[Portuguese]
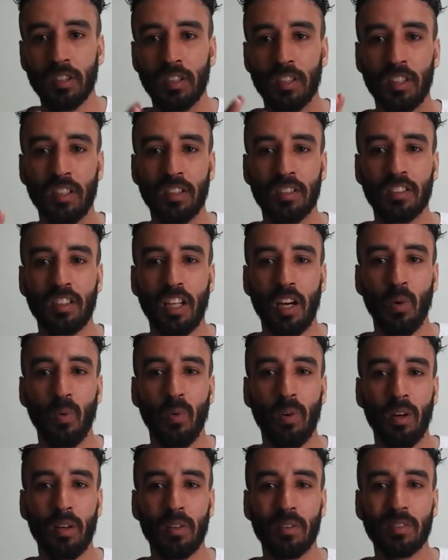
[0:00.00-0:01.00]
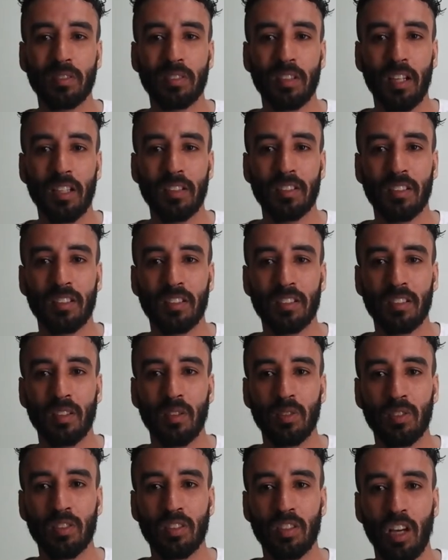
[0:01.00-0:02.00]
e Star Wars
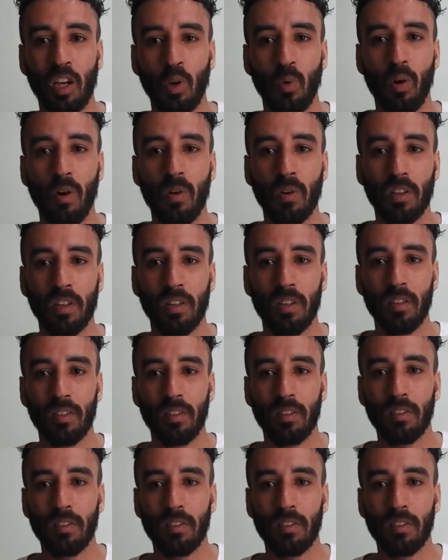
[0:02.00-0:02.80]
Ascensão de Skywalker.